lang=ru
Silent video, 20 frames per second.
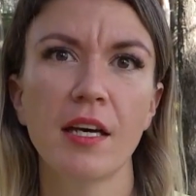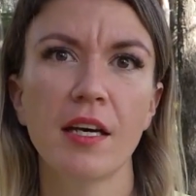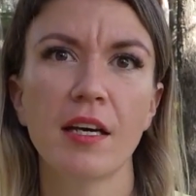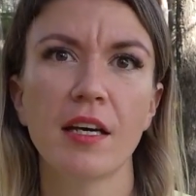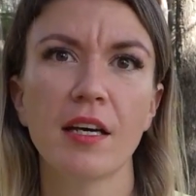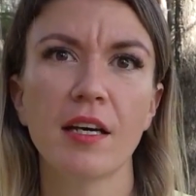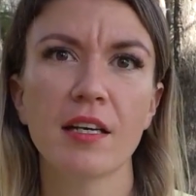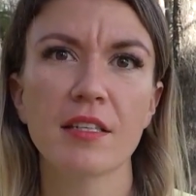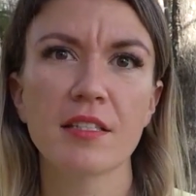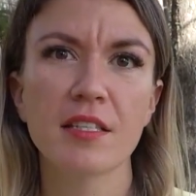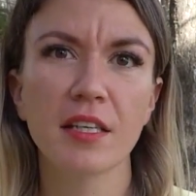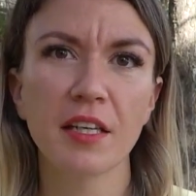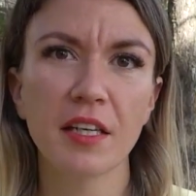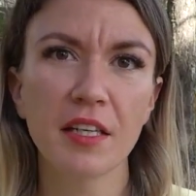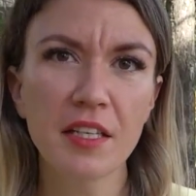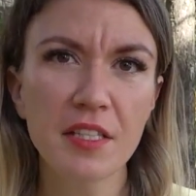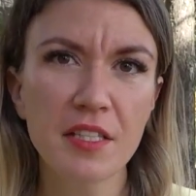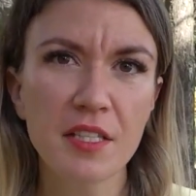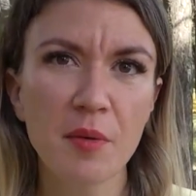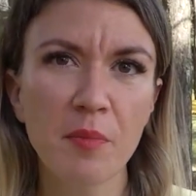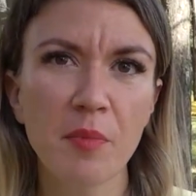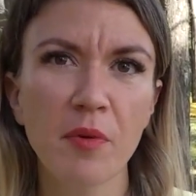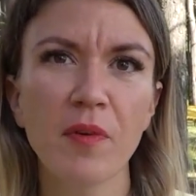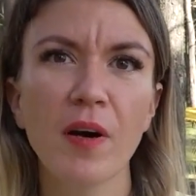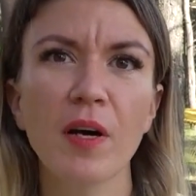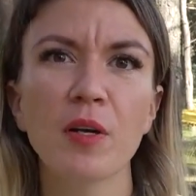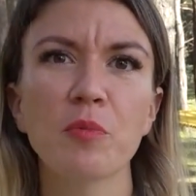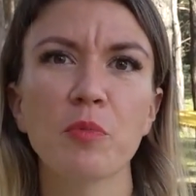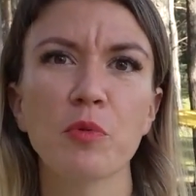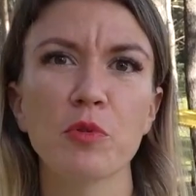э, за границей
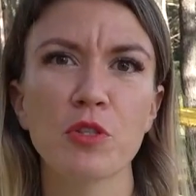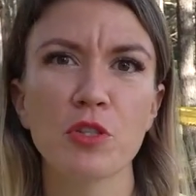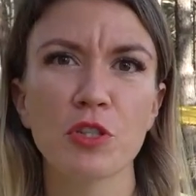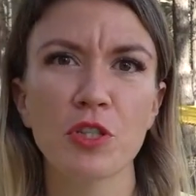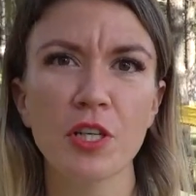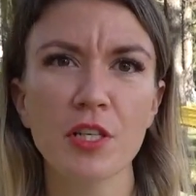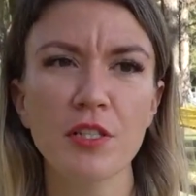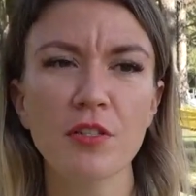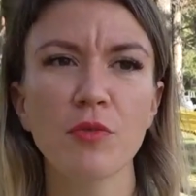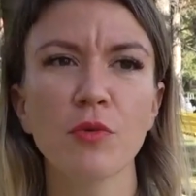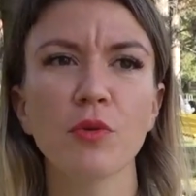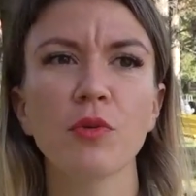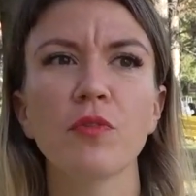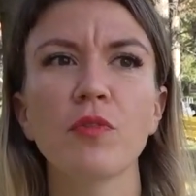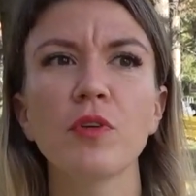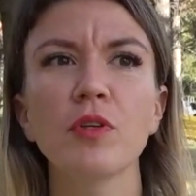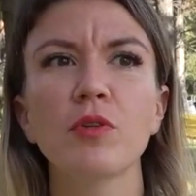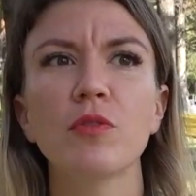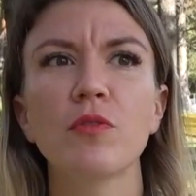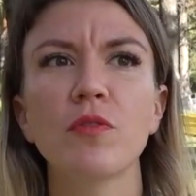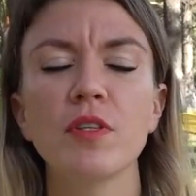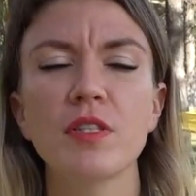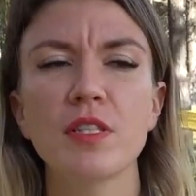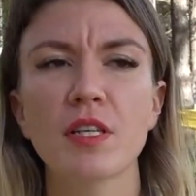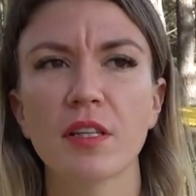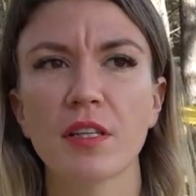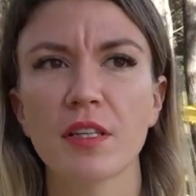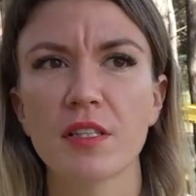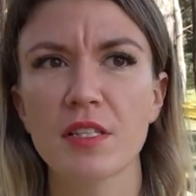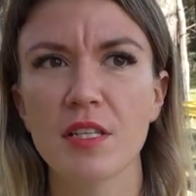бывают, путешествуют, вид
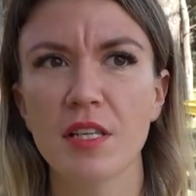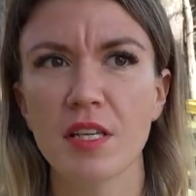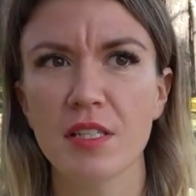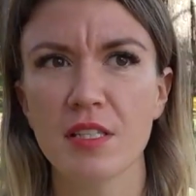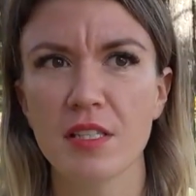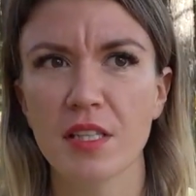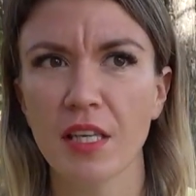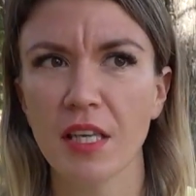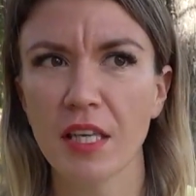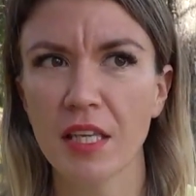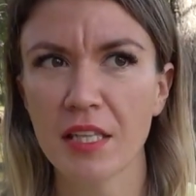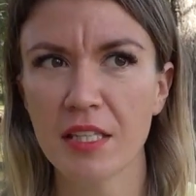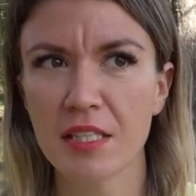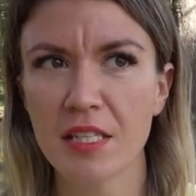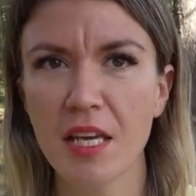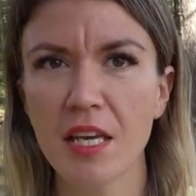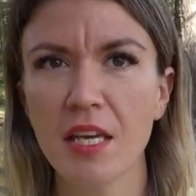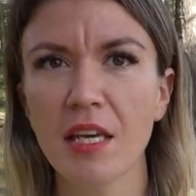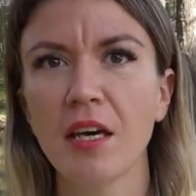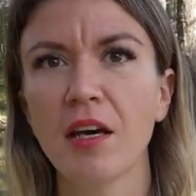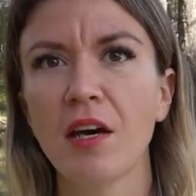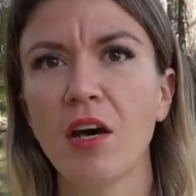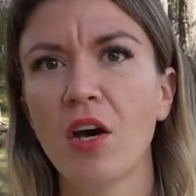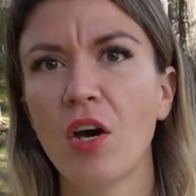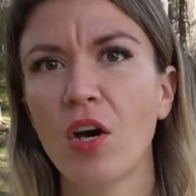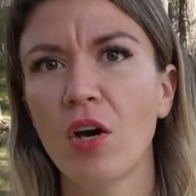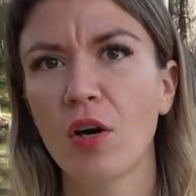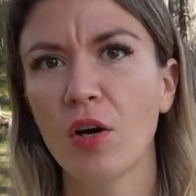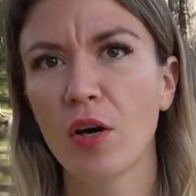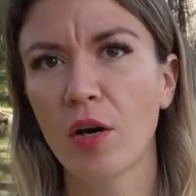видят интересные идеи,
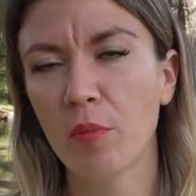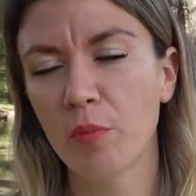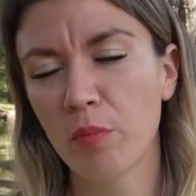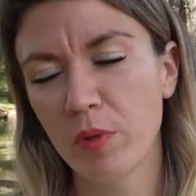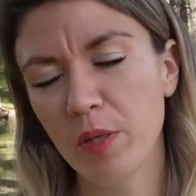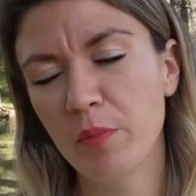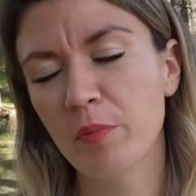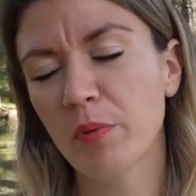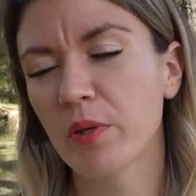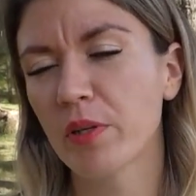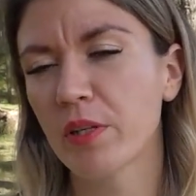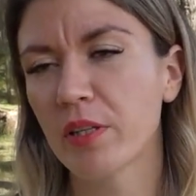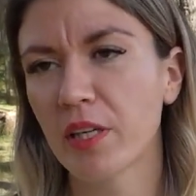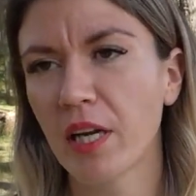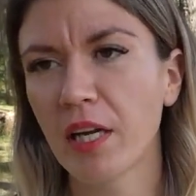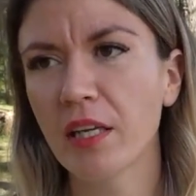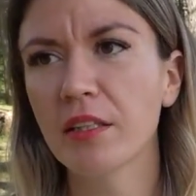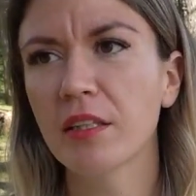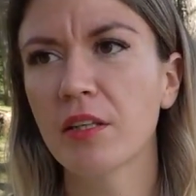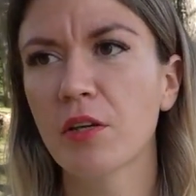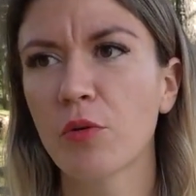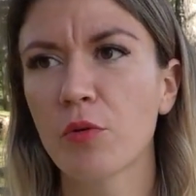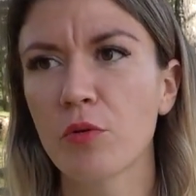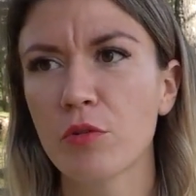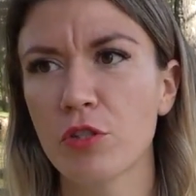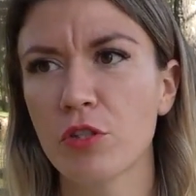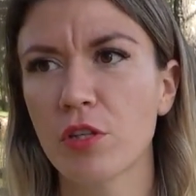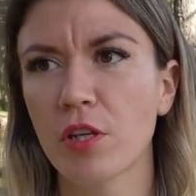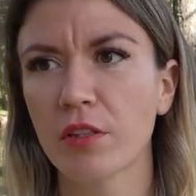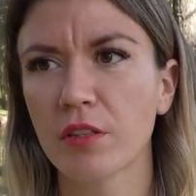э, были бы рады и
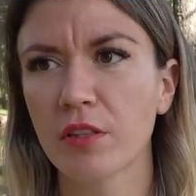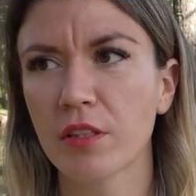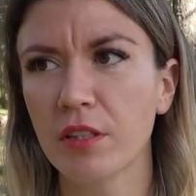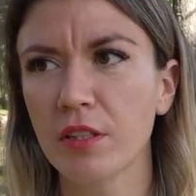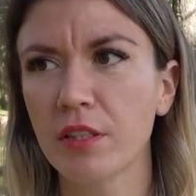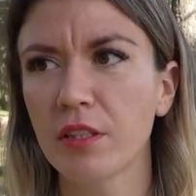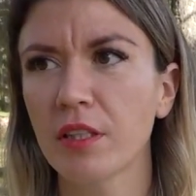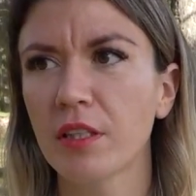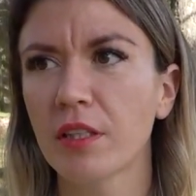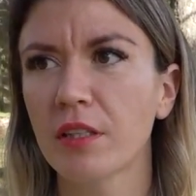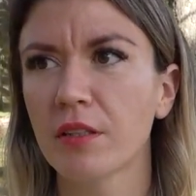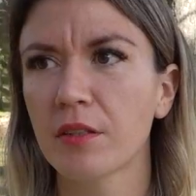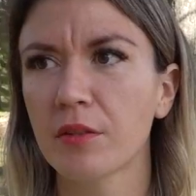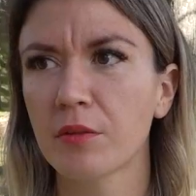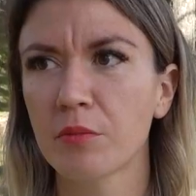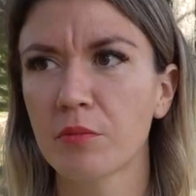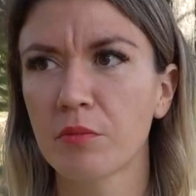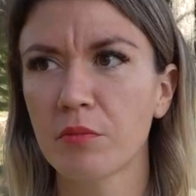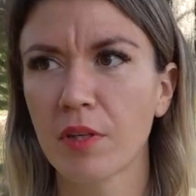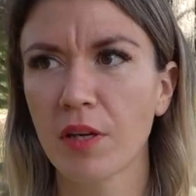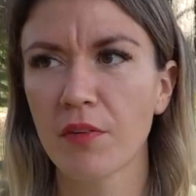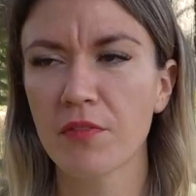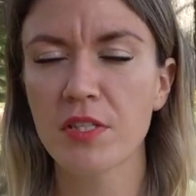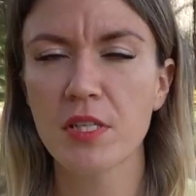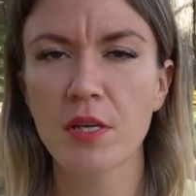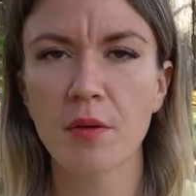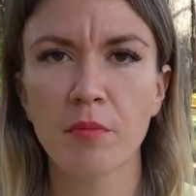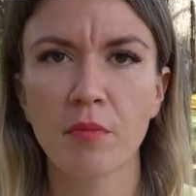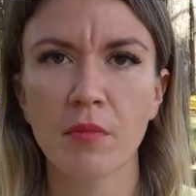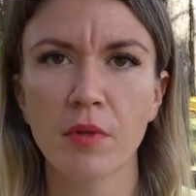очень открыты ко
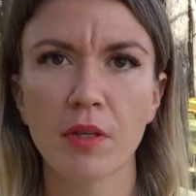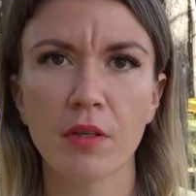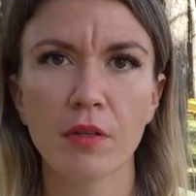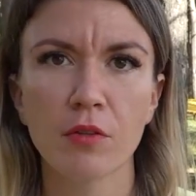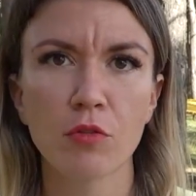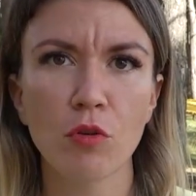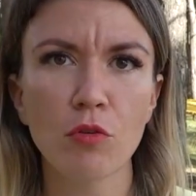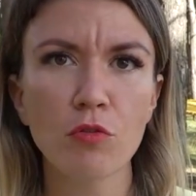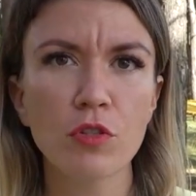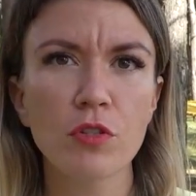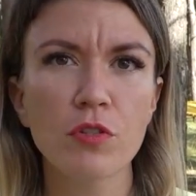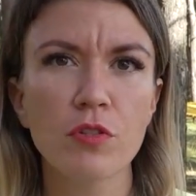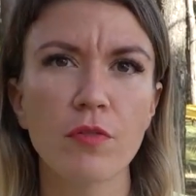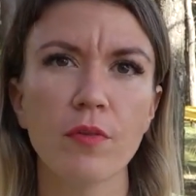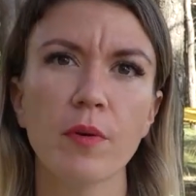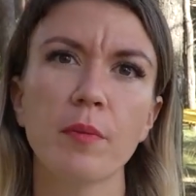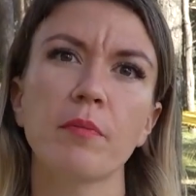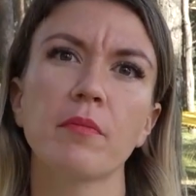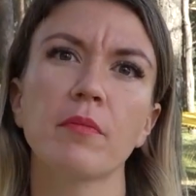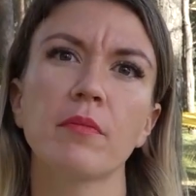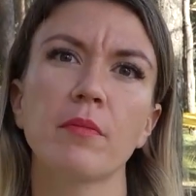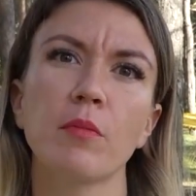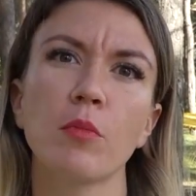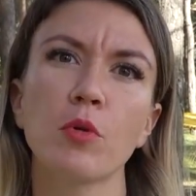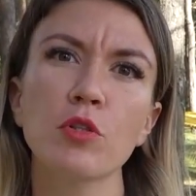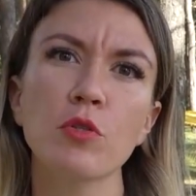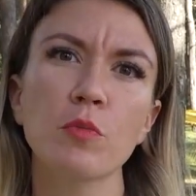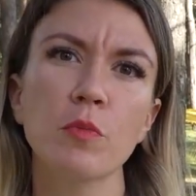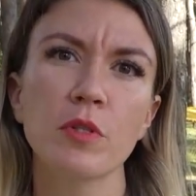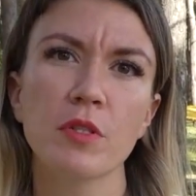всем э, новшествам.
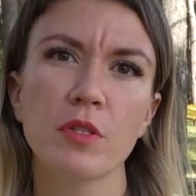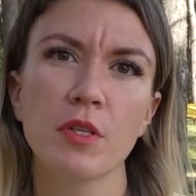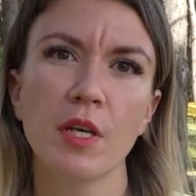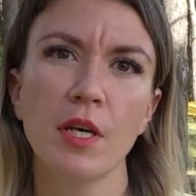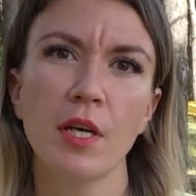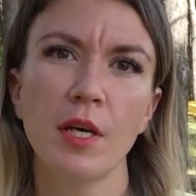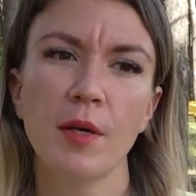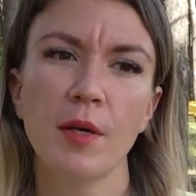Может быть,